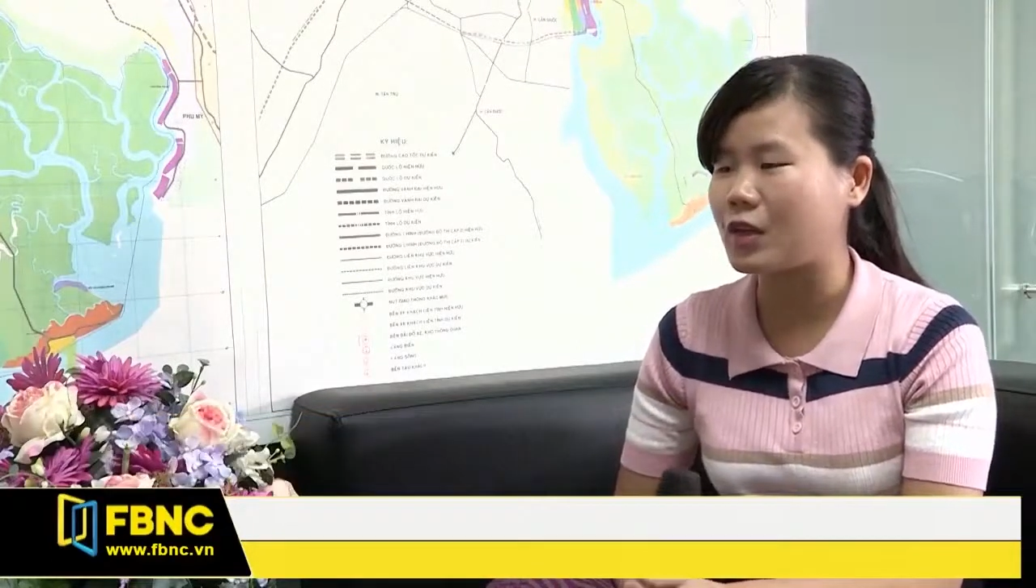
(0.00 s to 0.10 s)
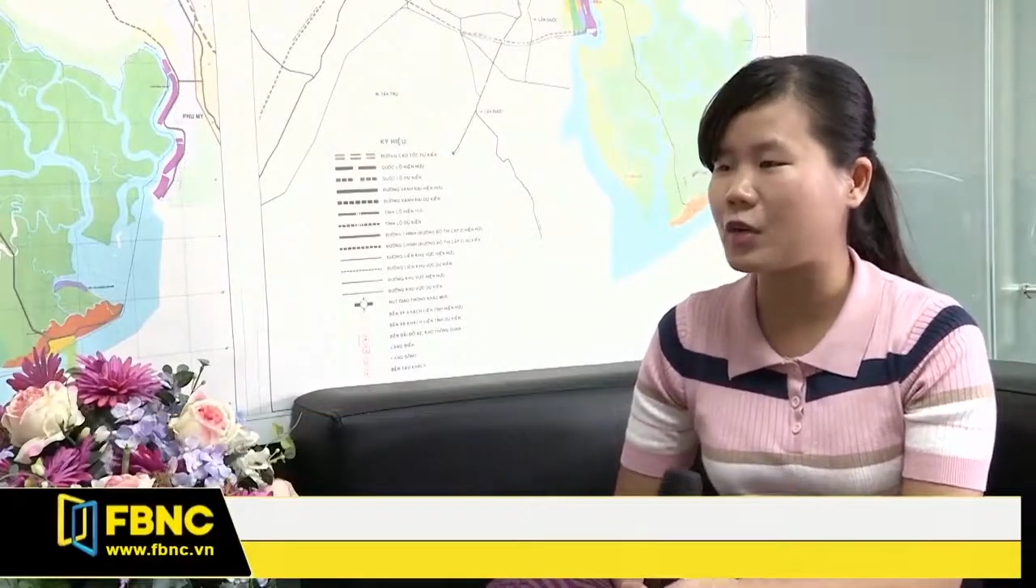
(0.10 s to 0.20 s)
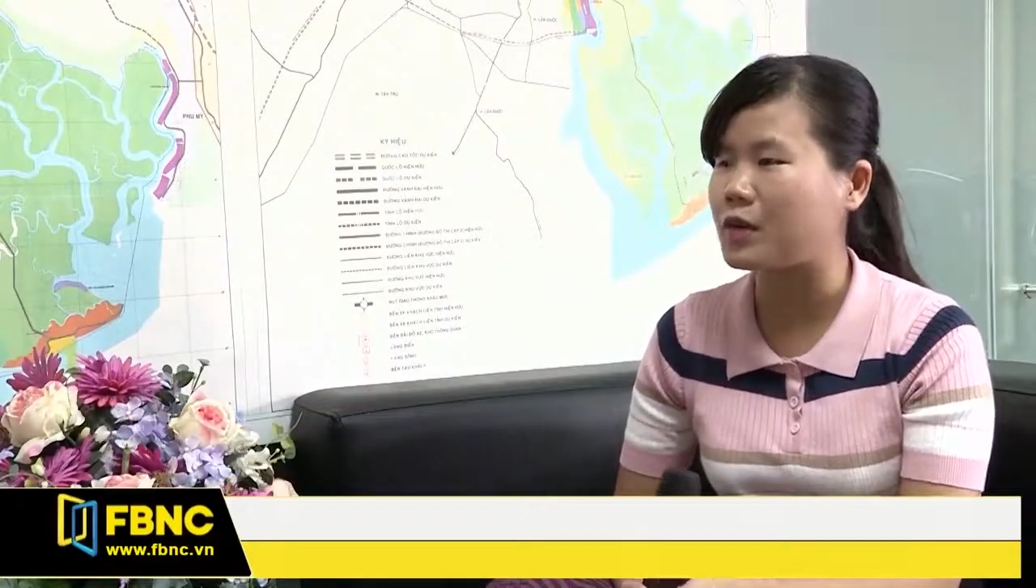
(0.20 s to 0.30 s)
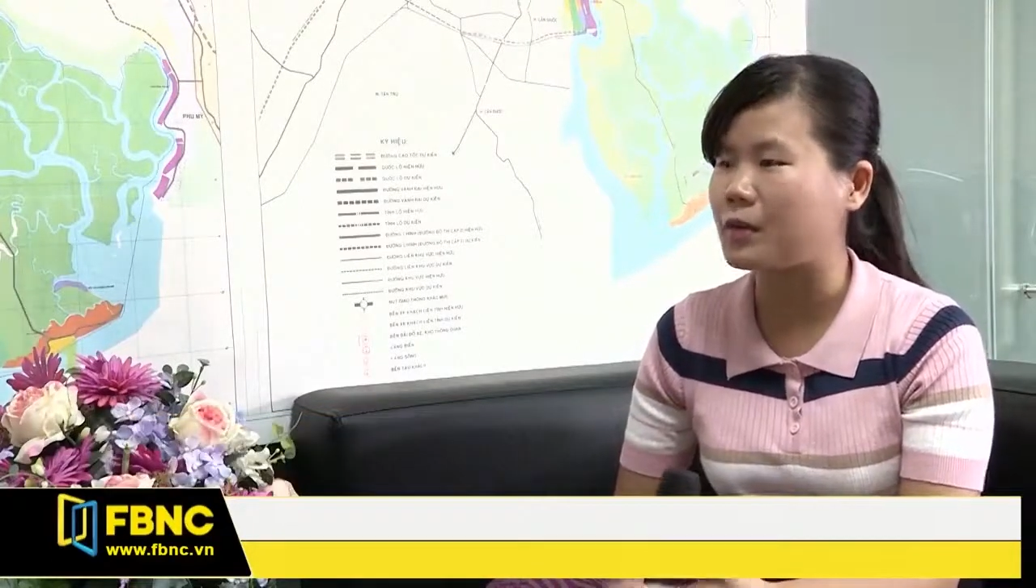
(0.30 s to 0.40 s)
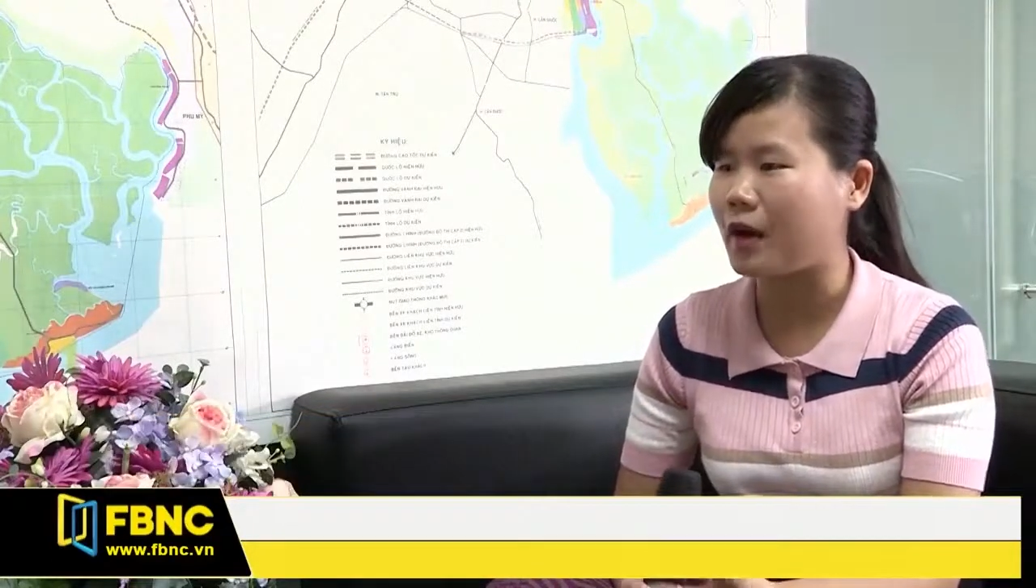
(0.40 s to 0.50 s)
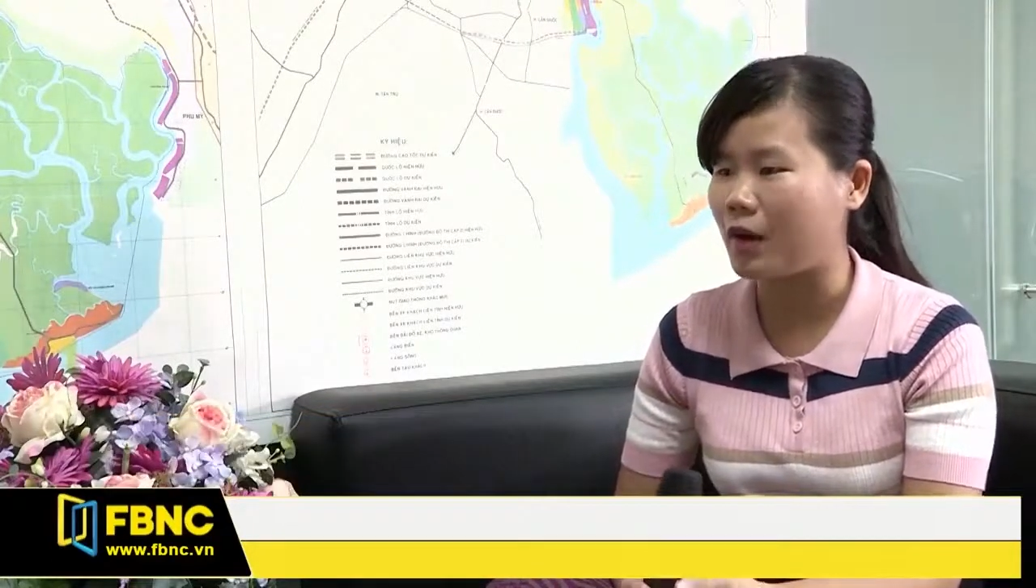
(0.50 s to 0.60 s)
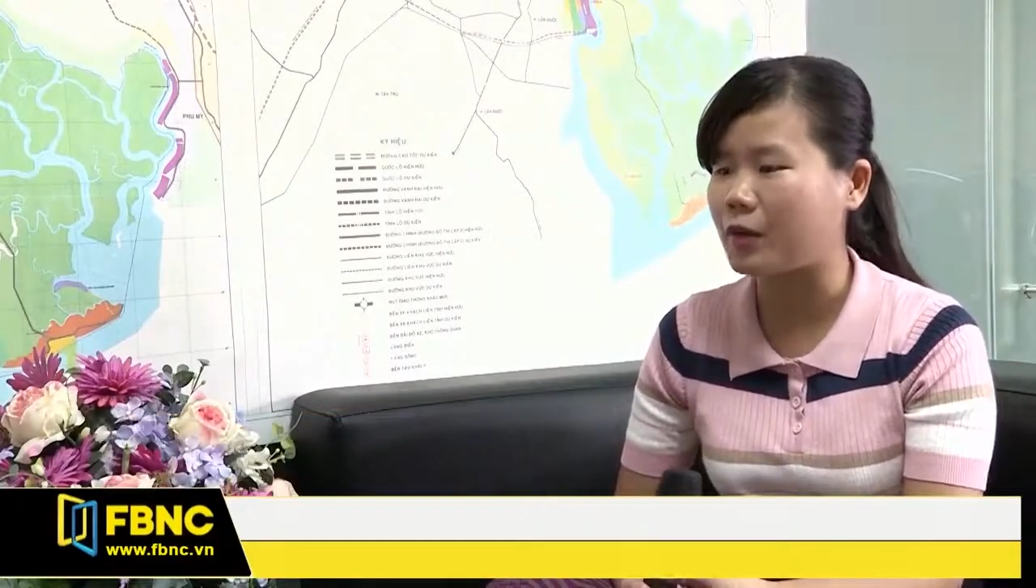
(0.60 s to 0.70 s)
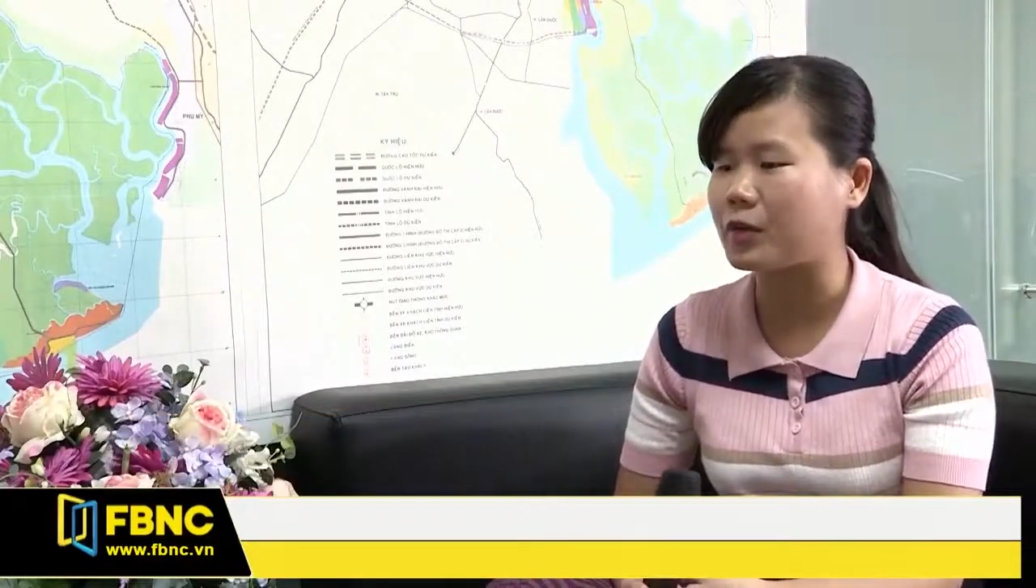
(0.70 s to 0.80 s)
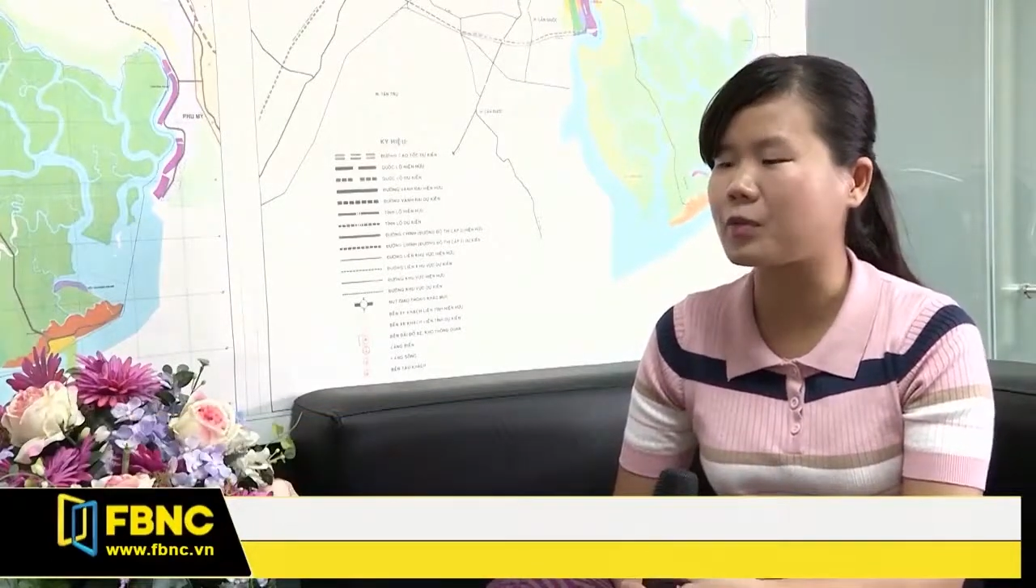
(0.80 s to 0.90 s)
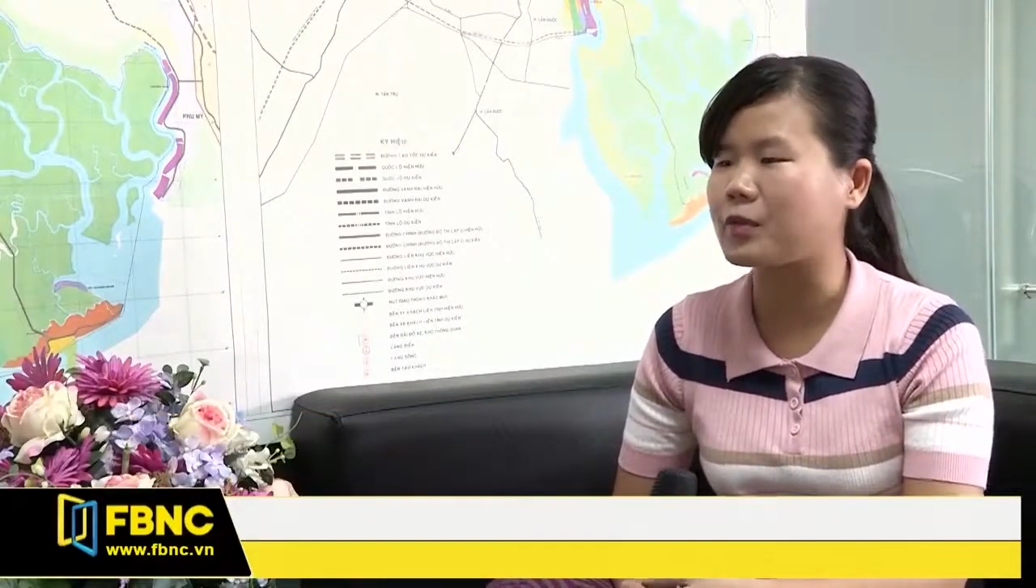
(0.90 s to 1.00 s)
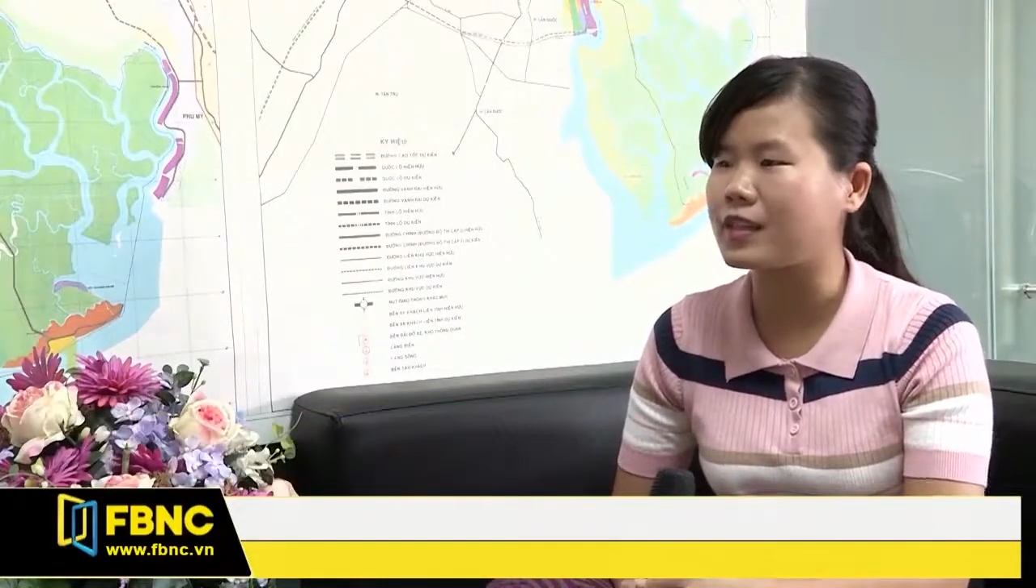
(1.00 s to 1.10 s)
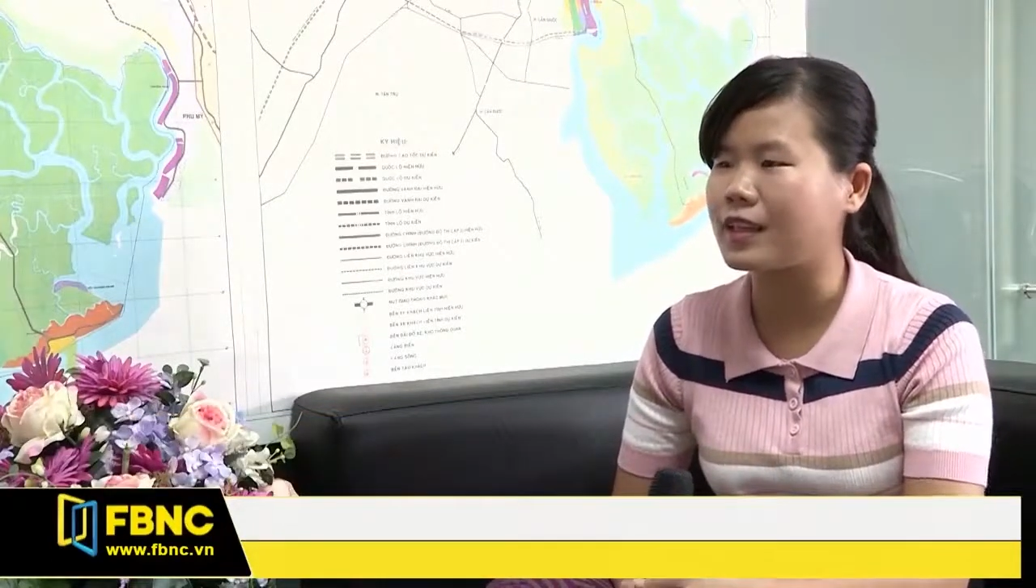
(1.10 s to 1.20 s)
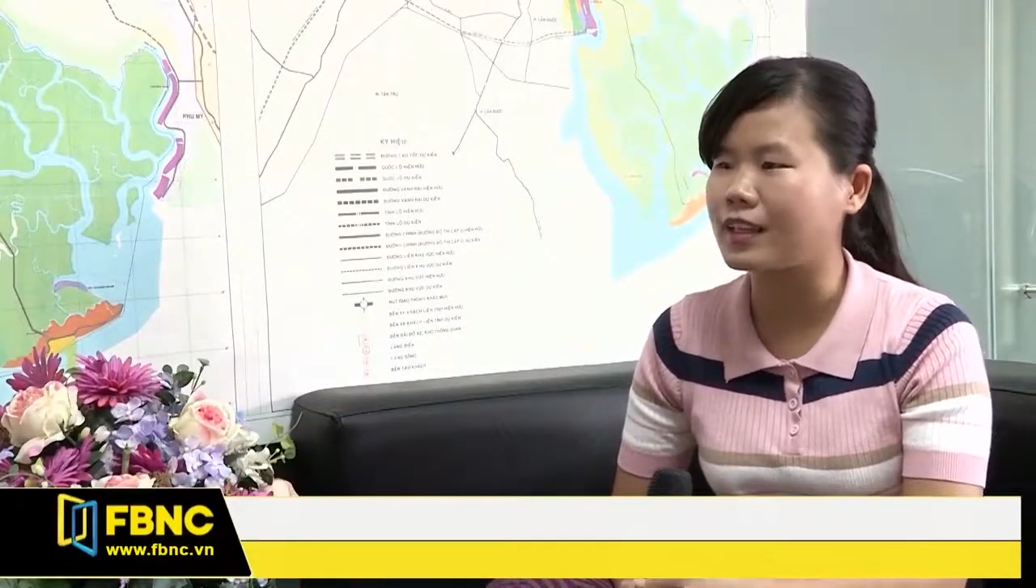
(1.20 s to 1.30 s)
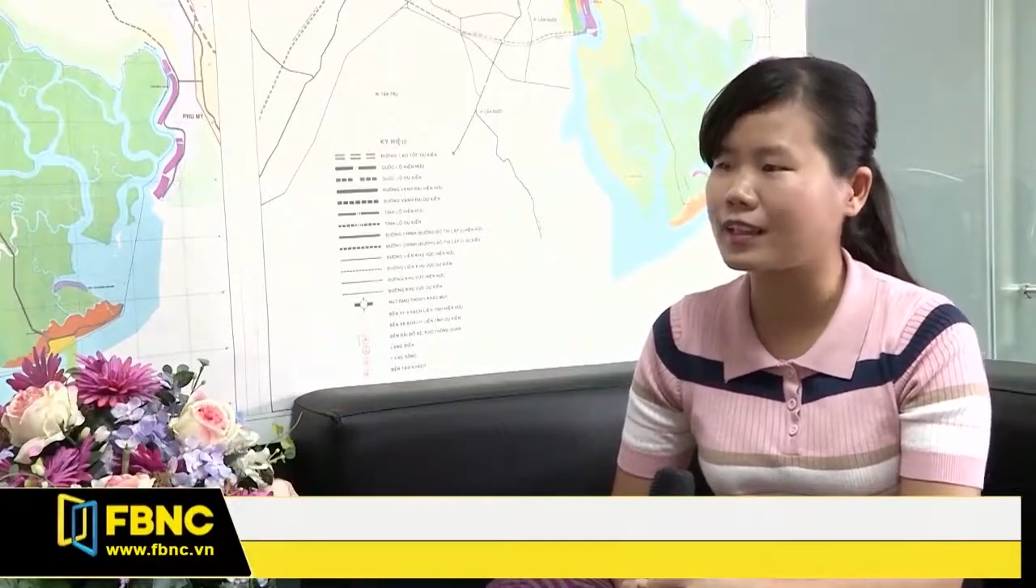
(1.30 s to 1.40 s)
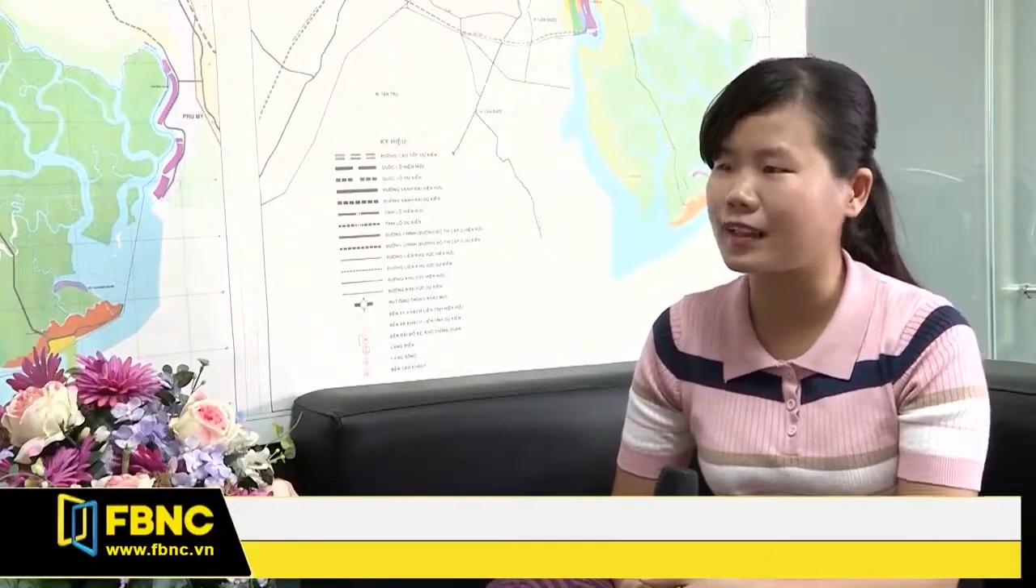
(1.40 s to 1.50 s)
nhiều hiệp hội cũng như
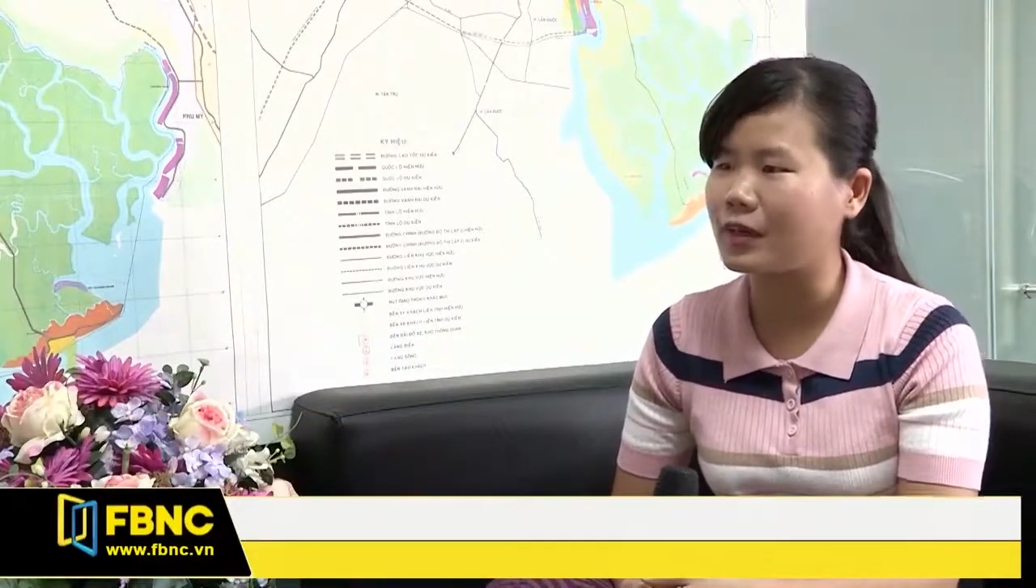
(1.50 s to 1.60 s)
là